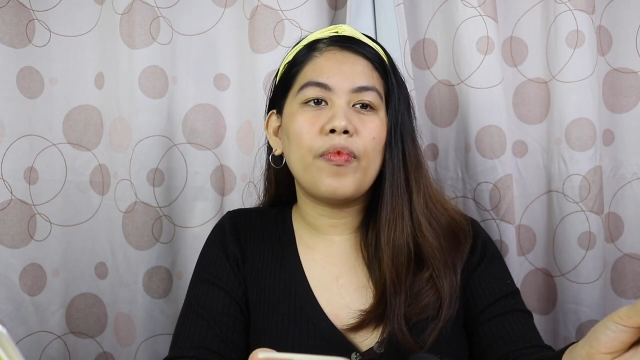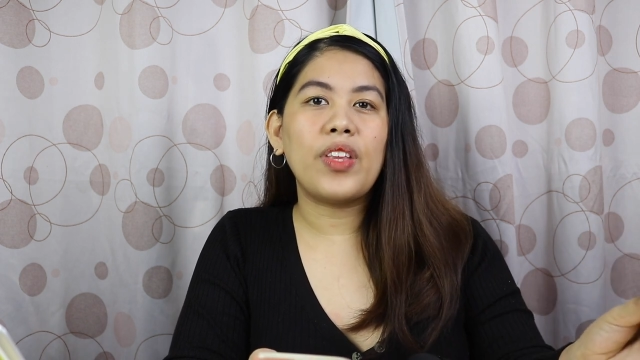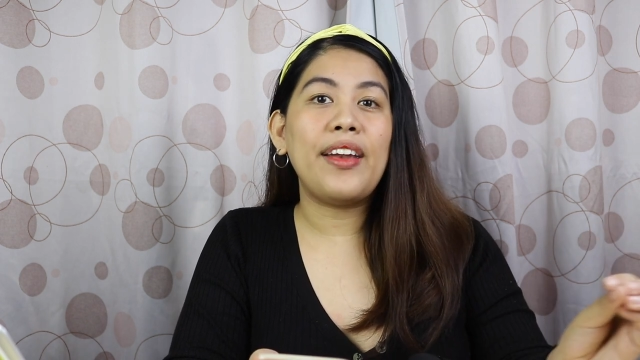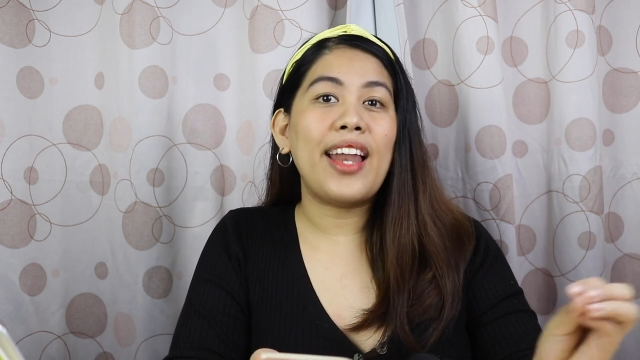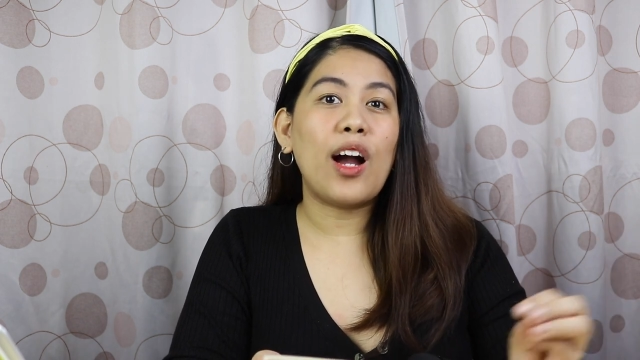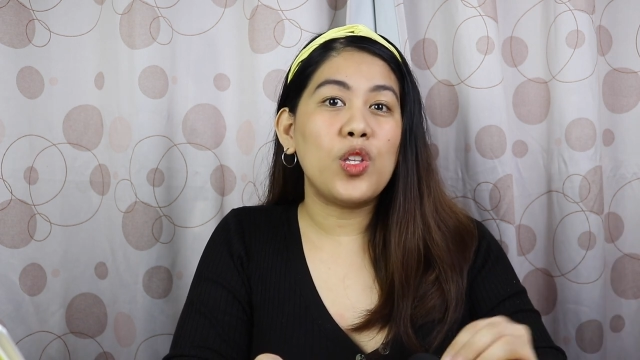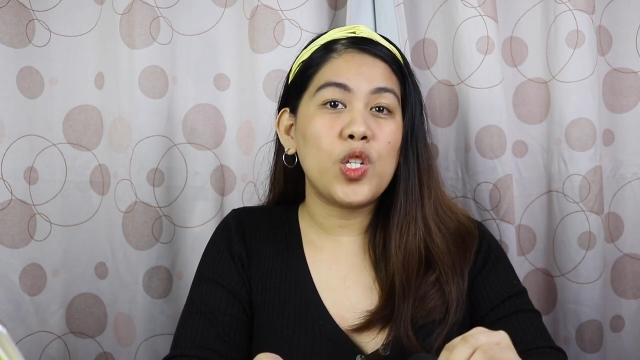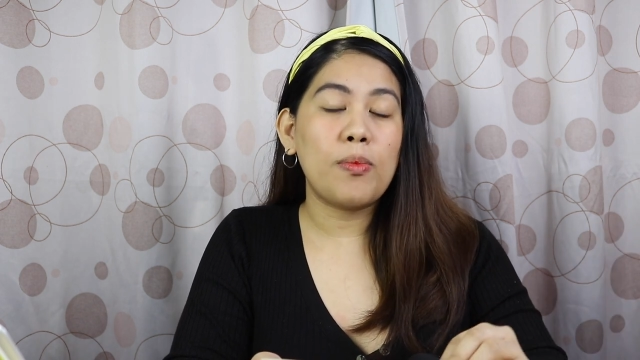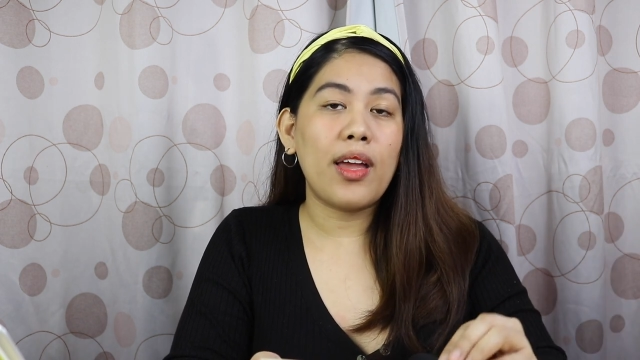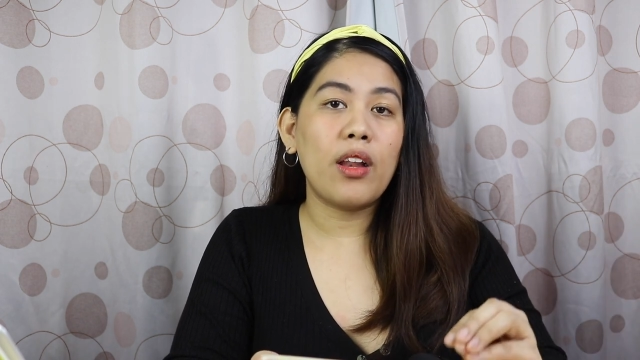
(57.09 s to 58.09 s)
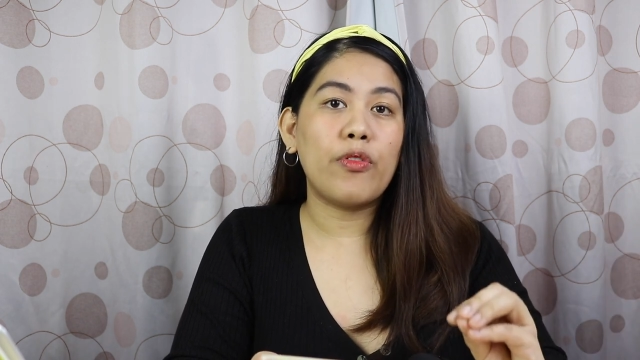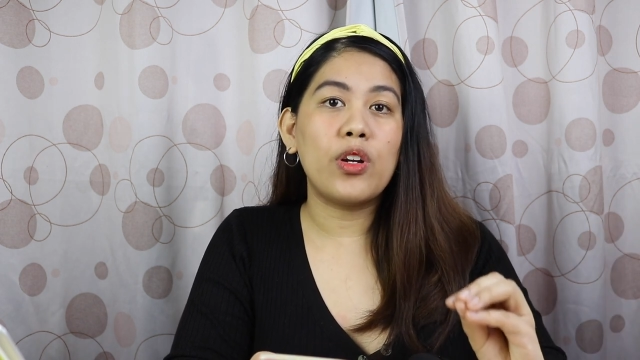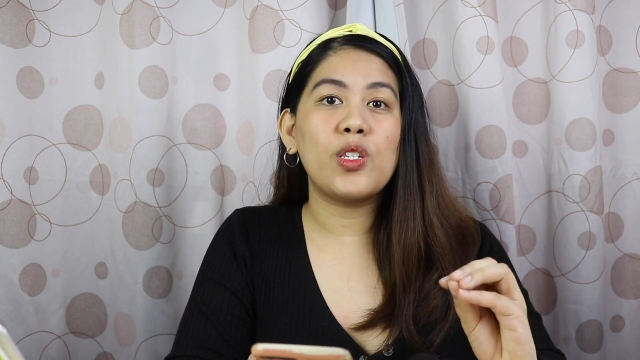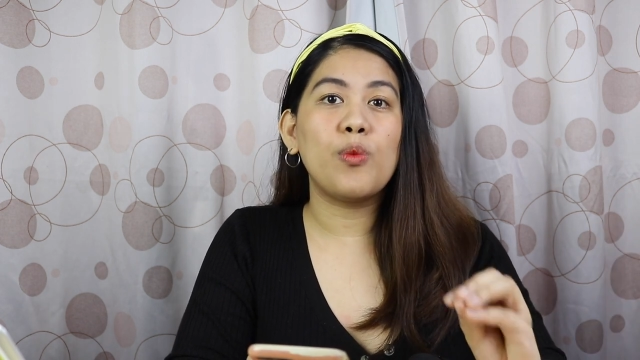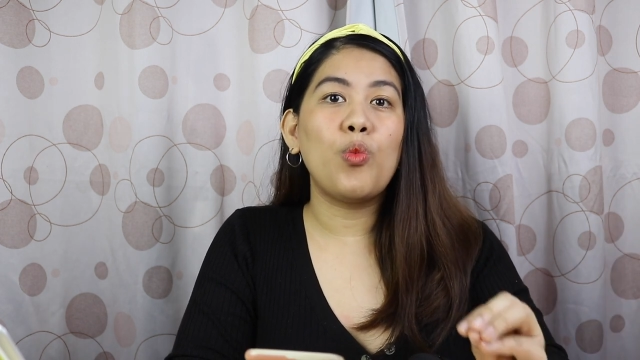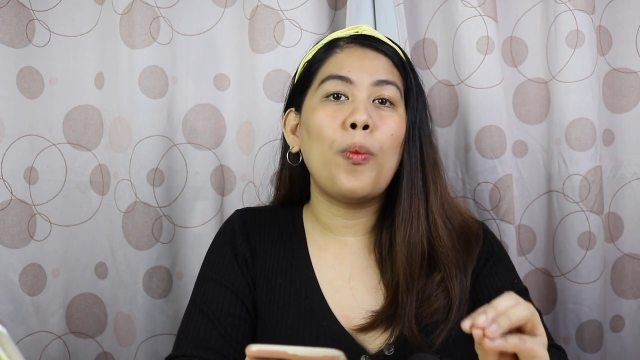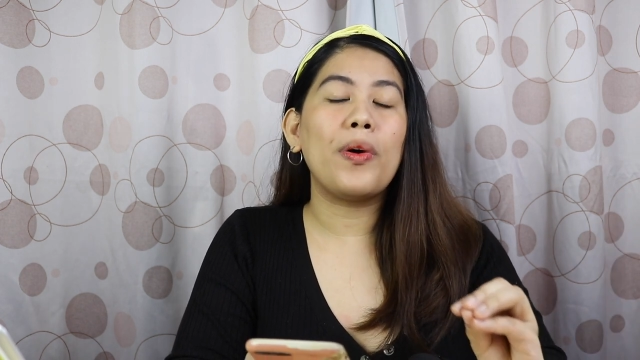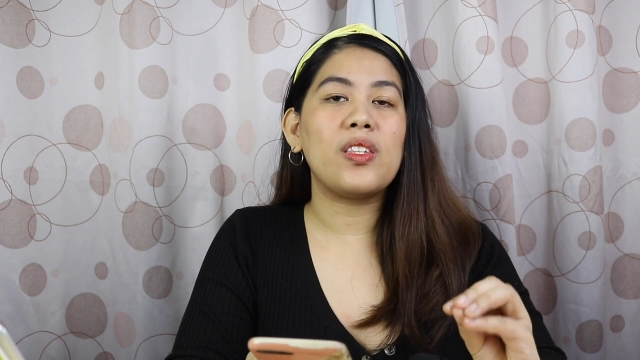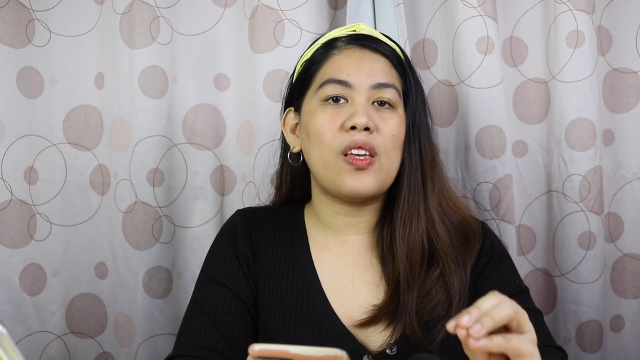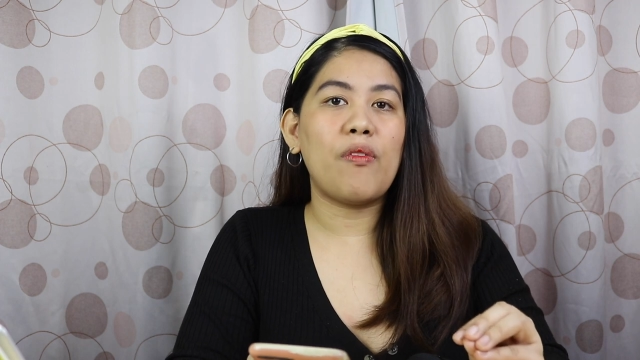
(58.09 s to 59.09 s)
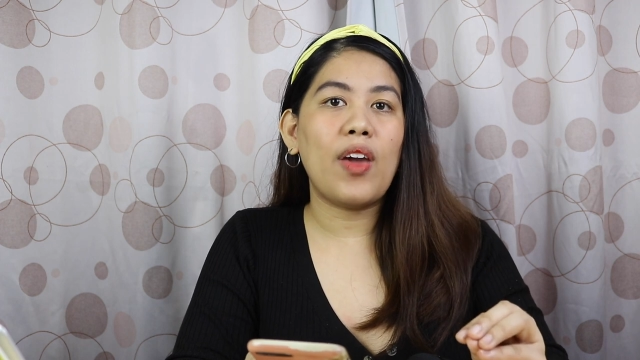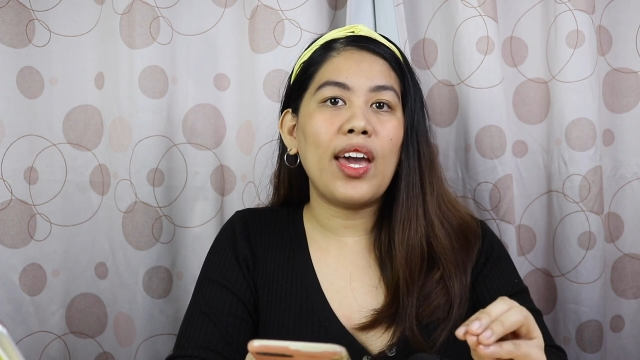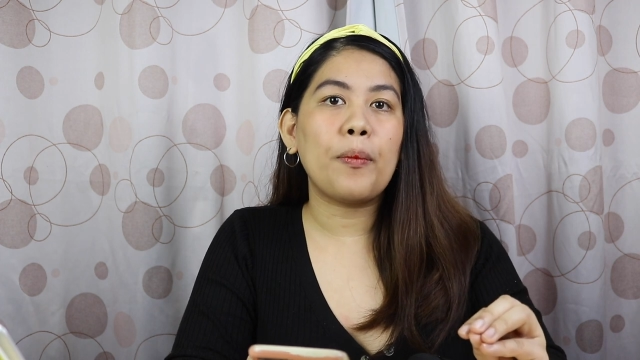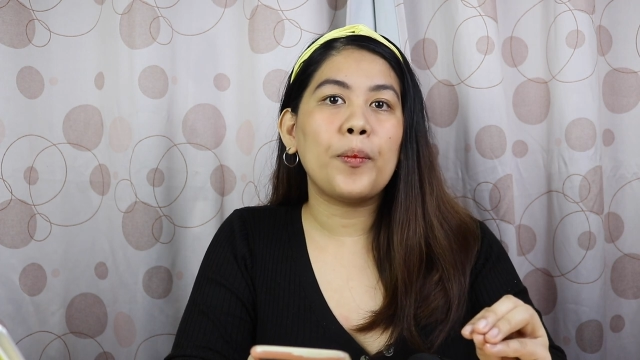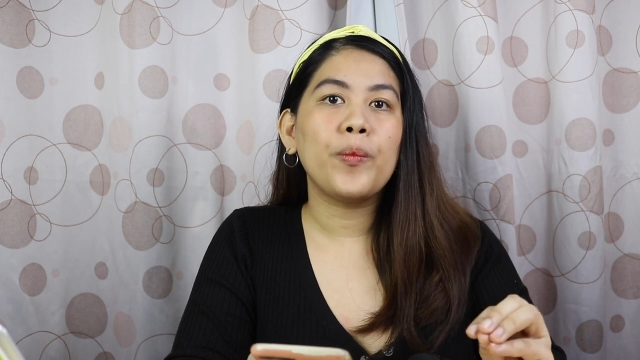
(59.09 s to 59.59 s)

announcement for Cebu Pacific.